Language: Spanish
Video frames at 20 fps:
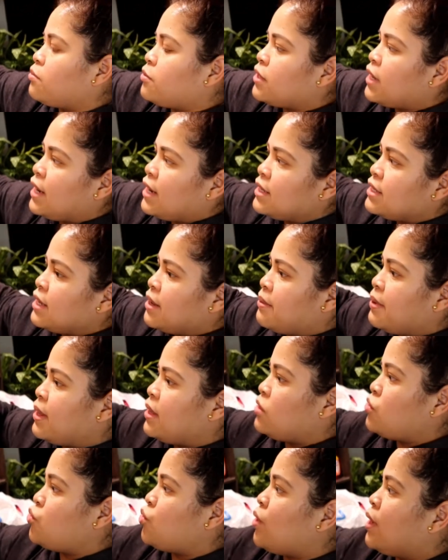como ya les había
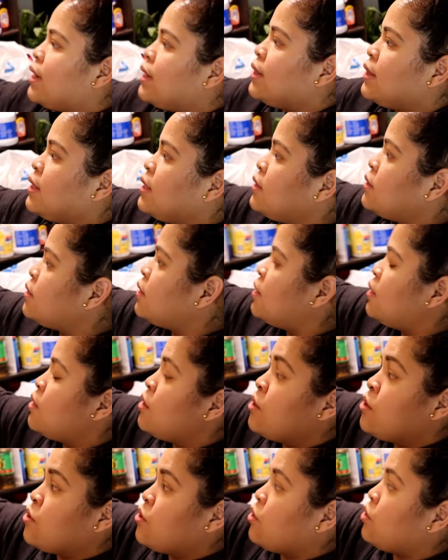dicho antes.
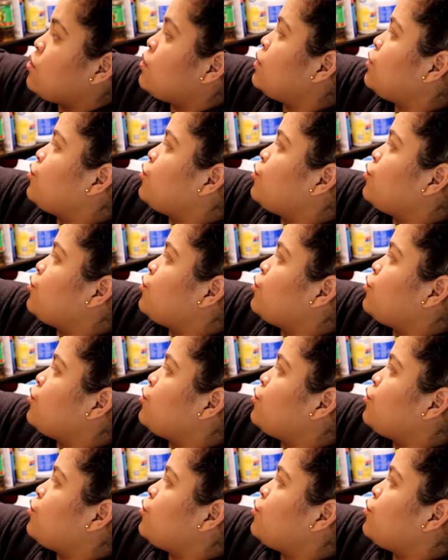Yo no